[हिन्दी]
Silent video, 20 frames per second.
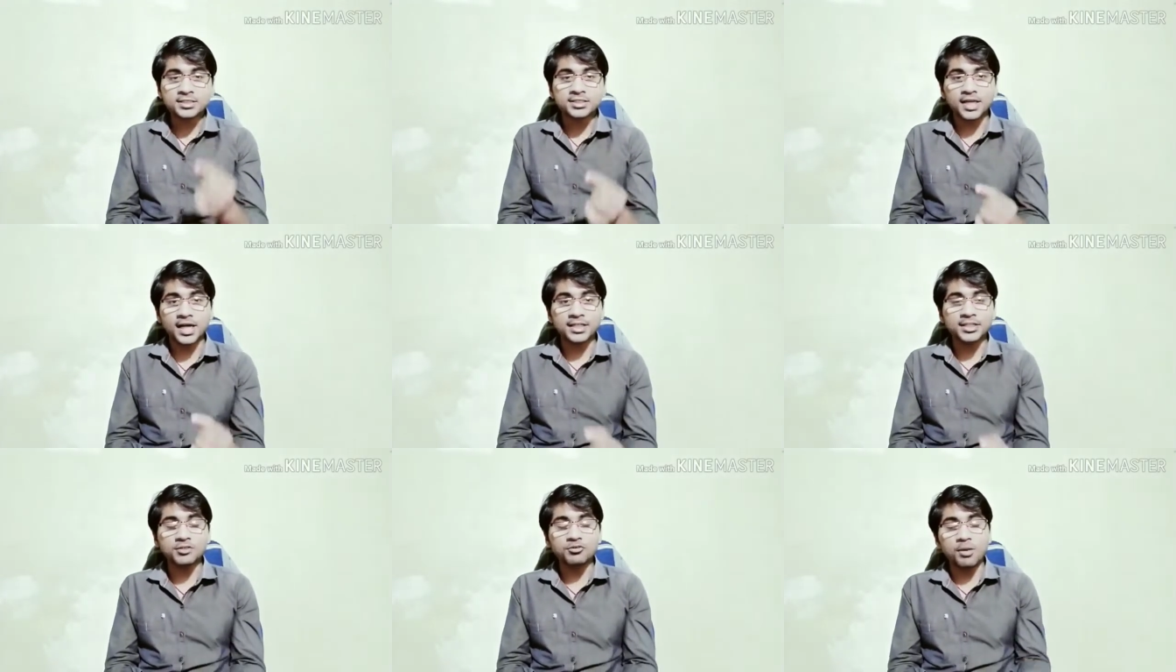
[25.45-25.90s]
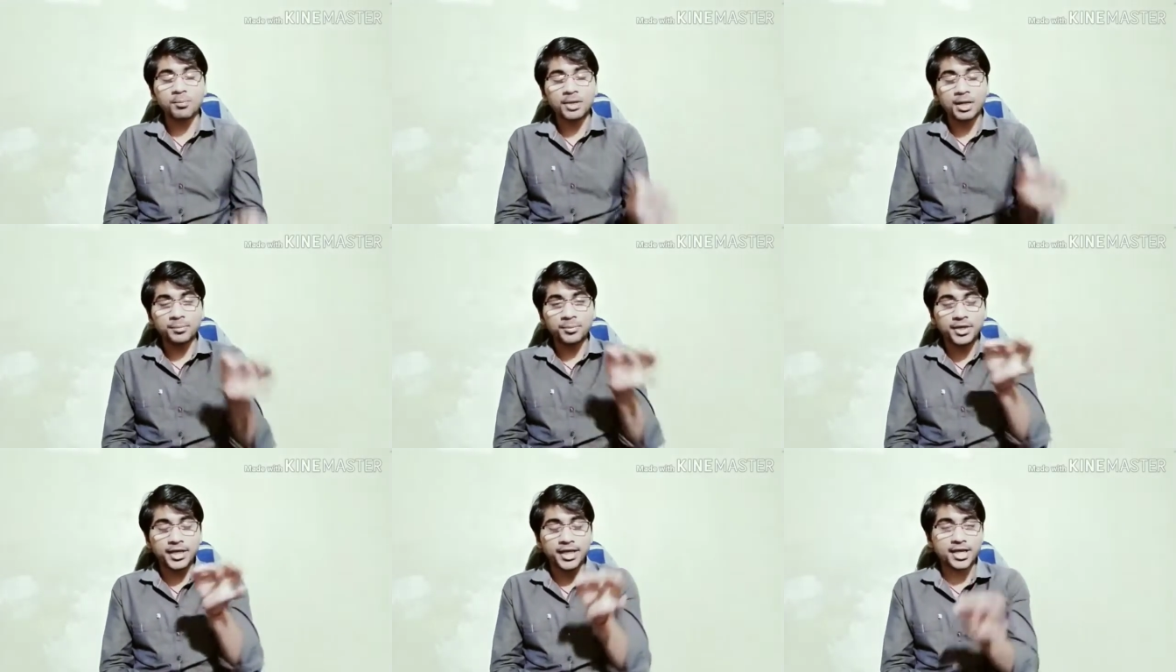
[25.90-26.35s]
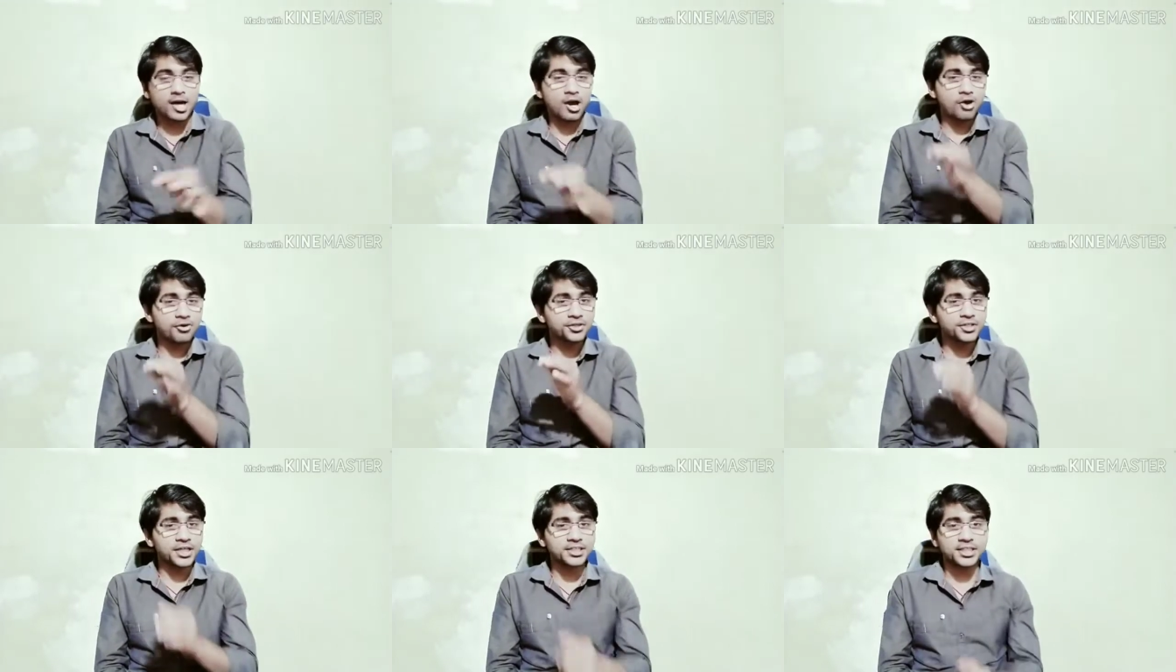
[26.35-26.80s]
साथ ही वहां पर अपना
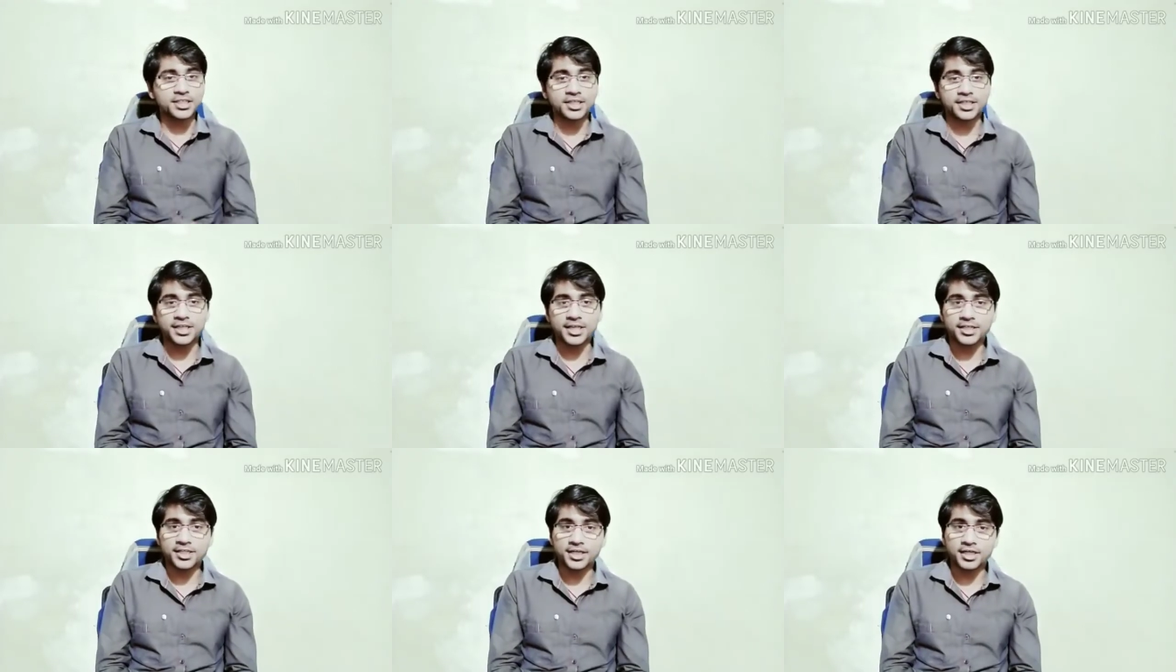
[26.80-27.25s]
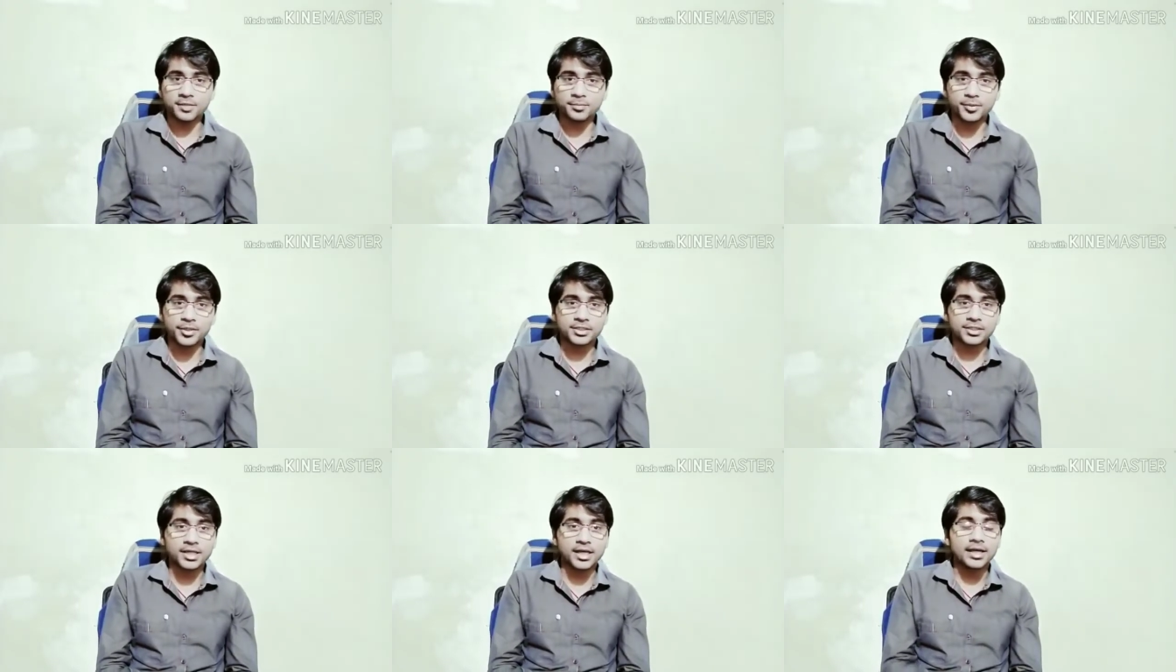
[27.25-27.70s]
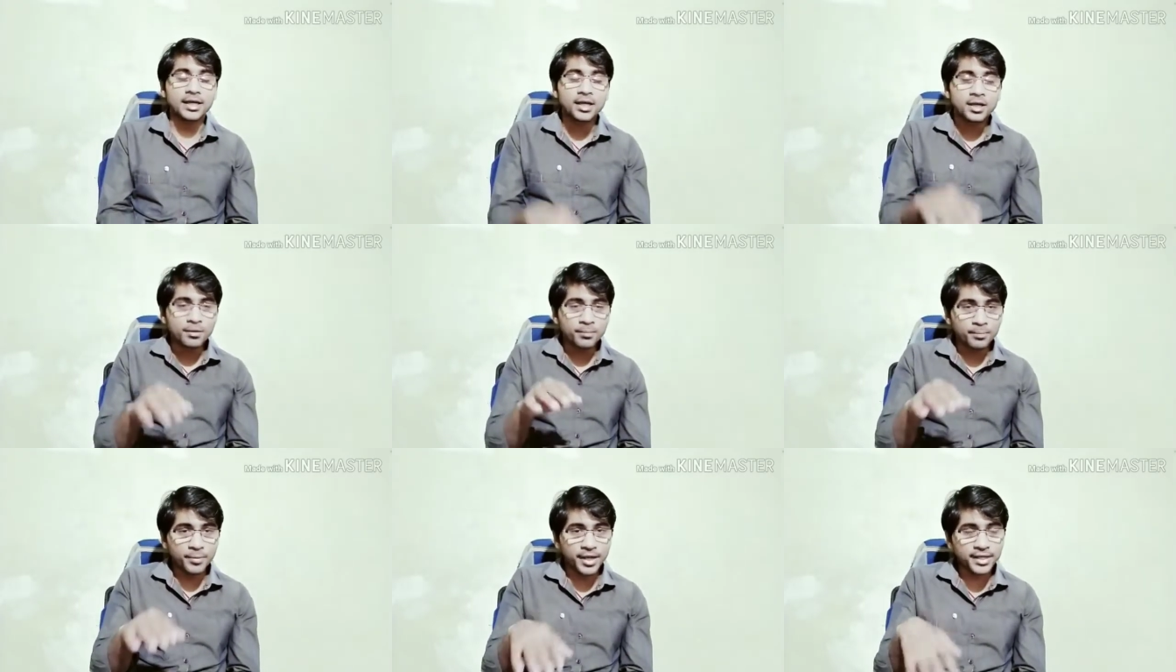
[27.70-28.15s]
अकाउंट कैसे क्रिएट करना पड़ता है
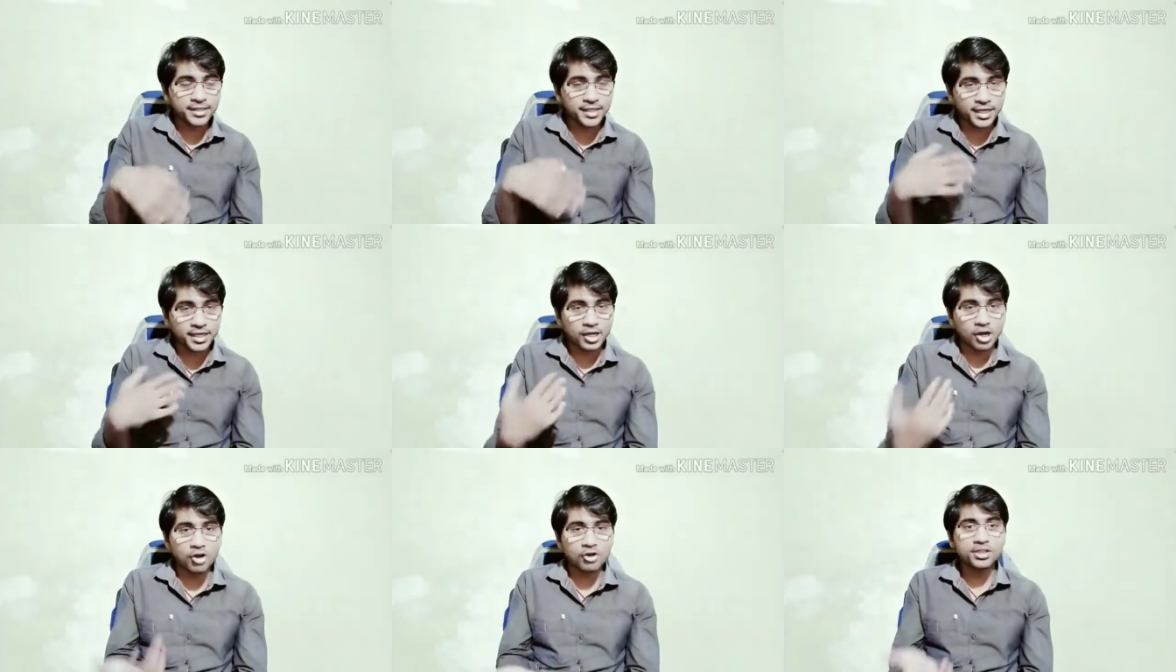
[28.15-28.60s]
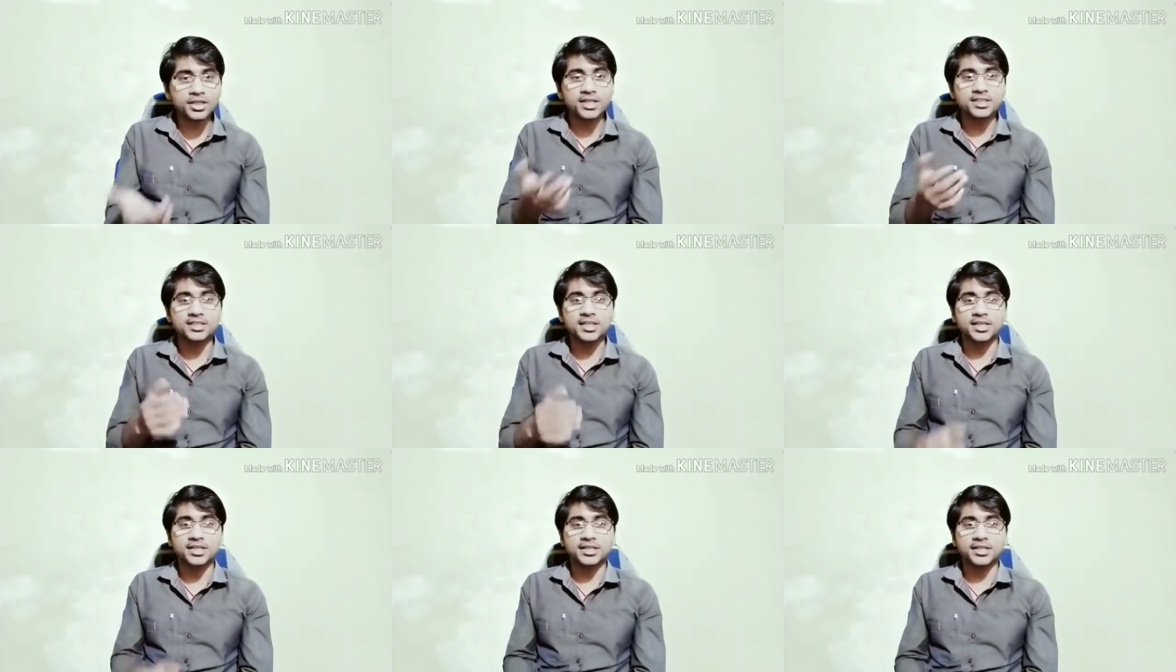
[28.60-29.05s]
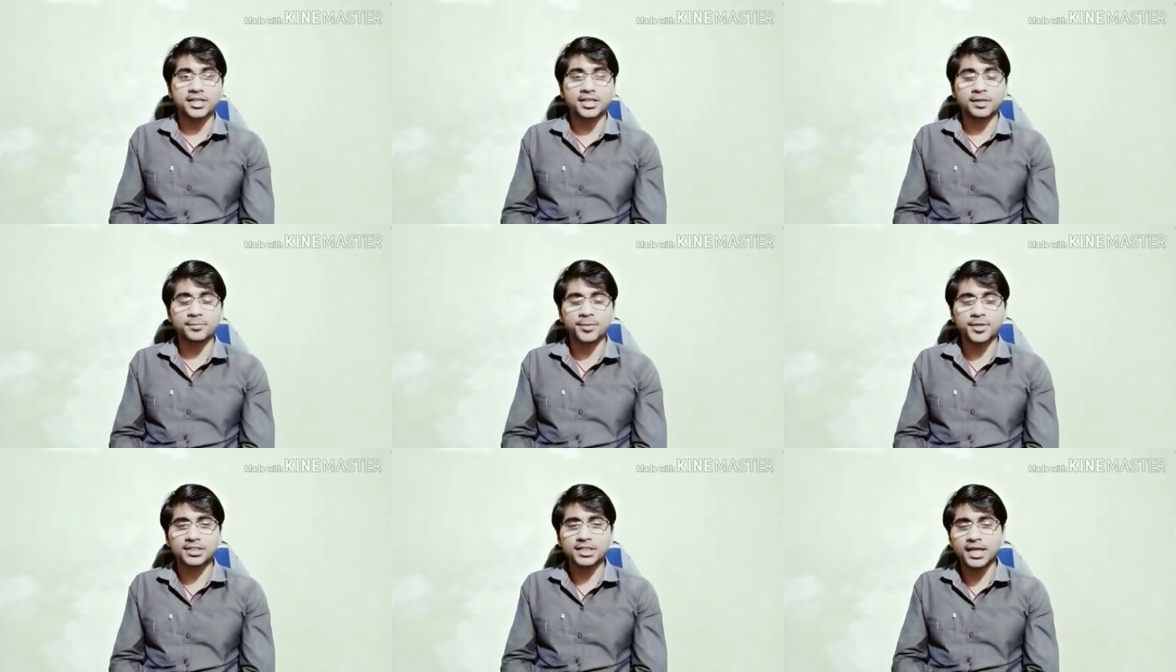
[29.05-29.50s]
बैंक अकाउंट कैसे लिंक
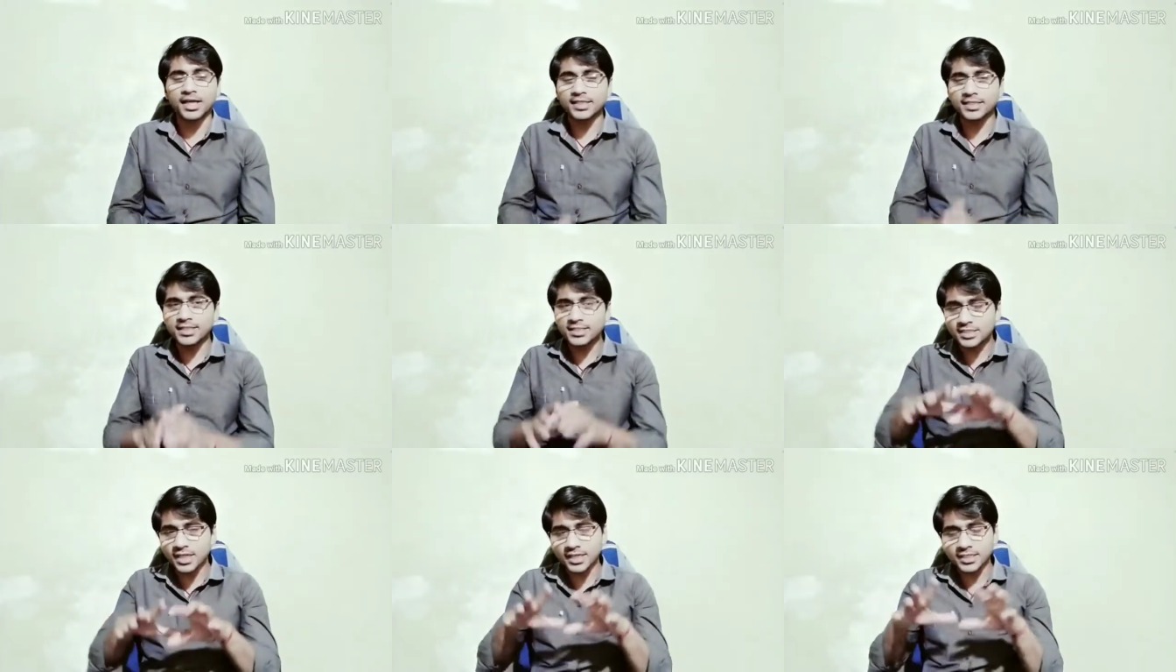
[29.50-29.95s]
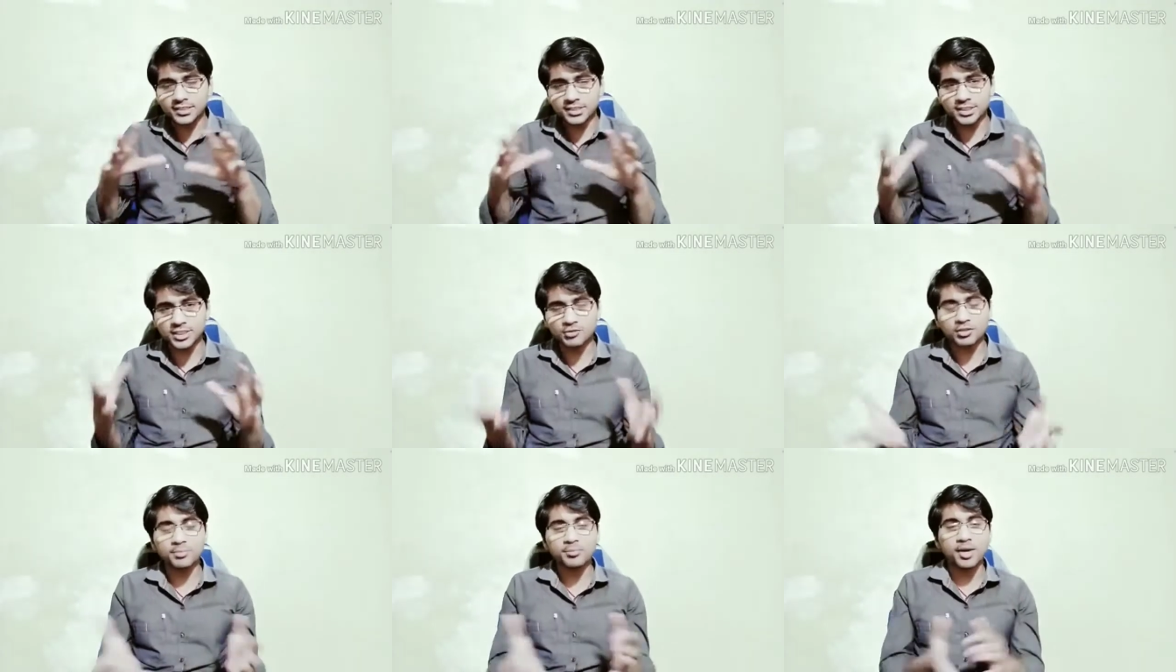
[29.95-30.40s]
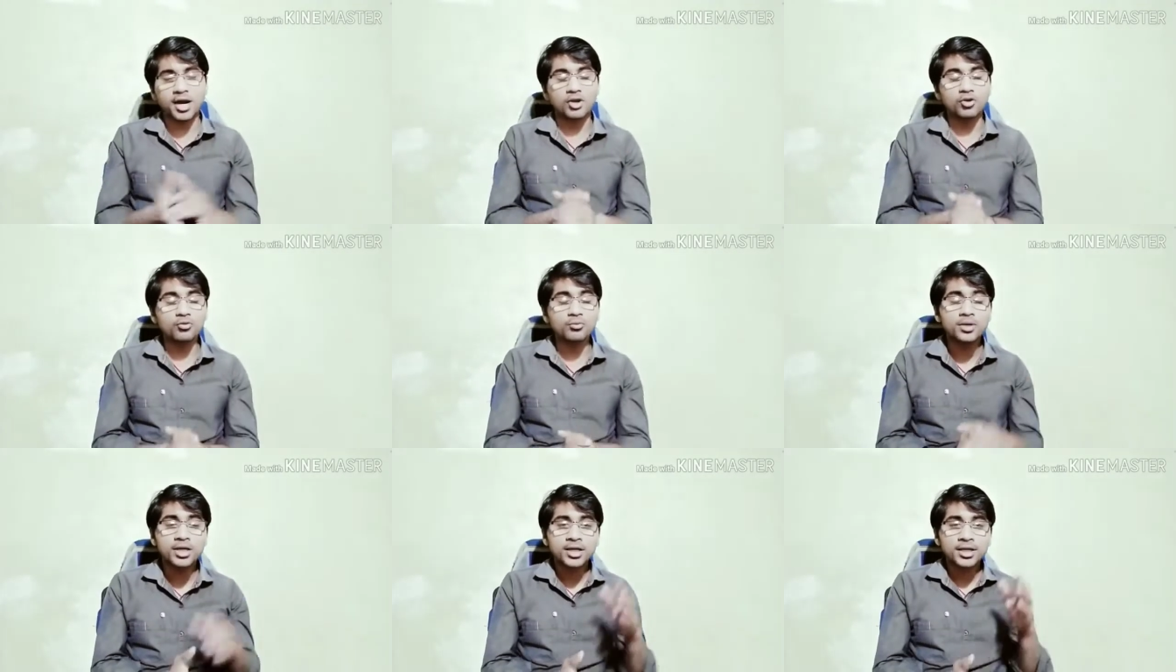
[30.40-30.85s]
करना पड़ता है ये सारी चीजें उन्हें
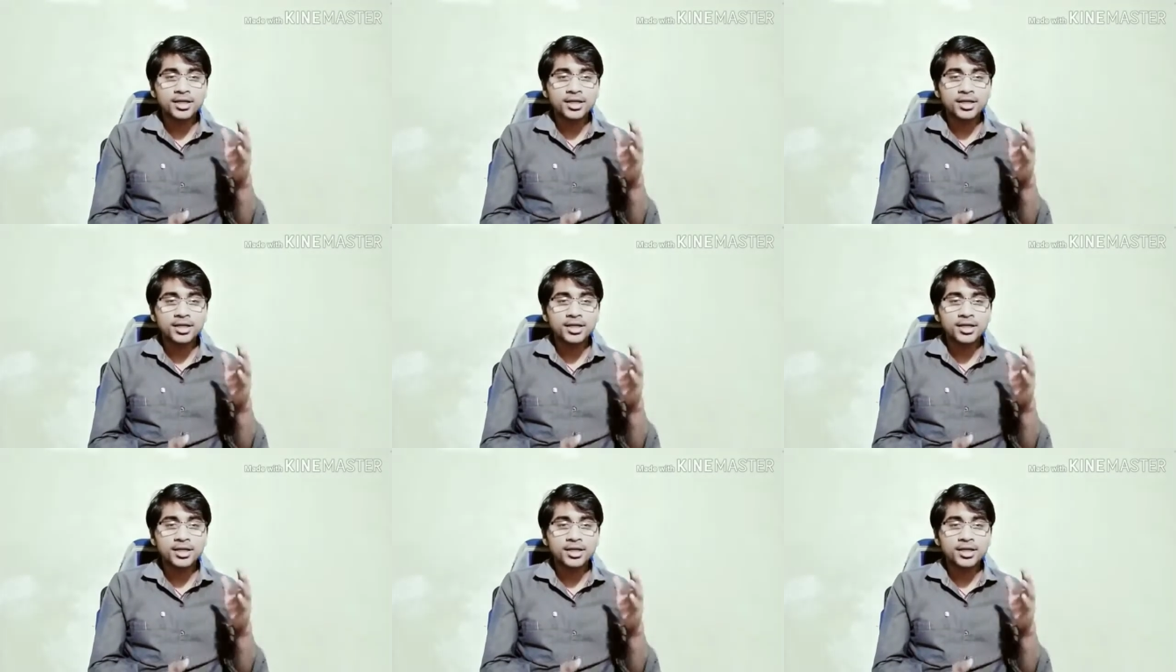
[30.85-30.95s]
मालूम